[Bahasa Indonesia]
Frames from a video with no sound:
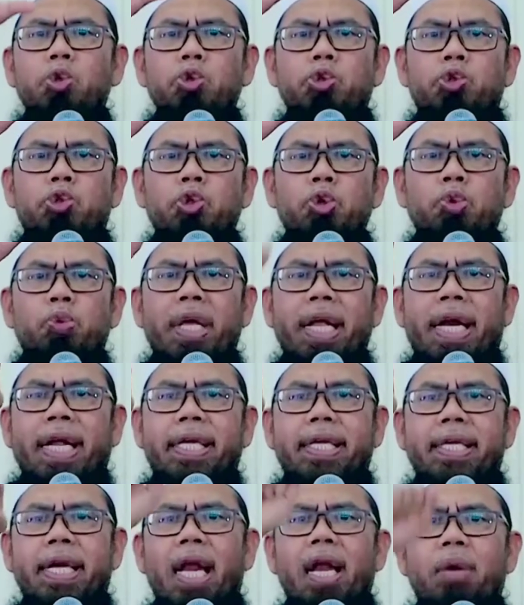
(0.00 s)
tujuh
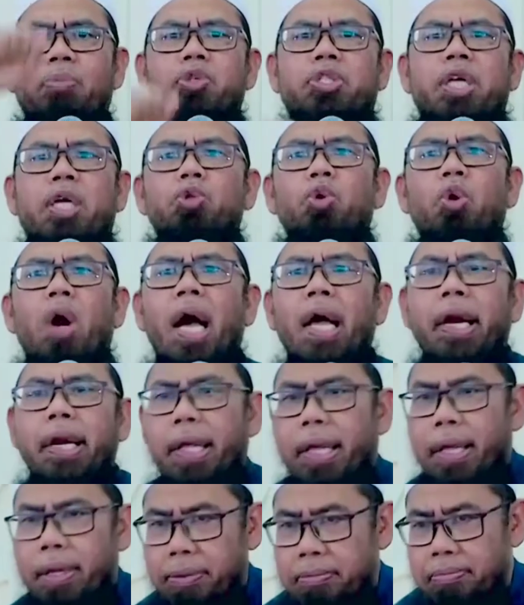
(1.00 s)
wirid dalam satu
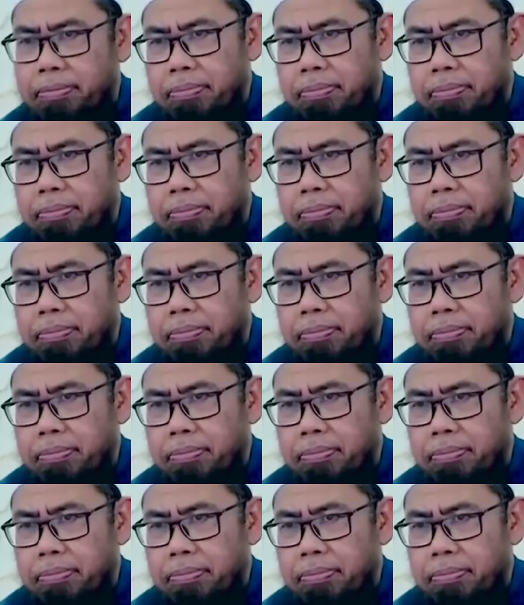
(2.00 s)
hari.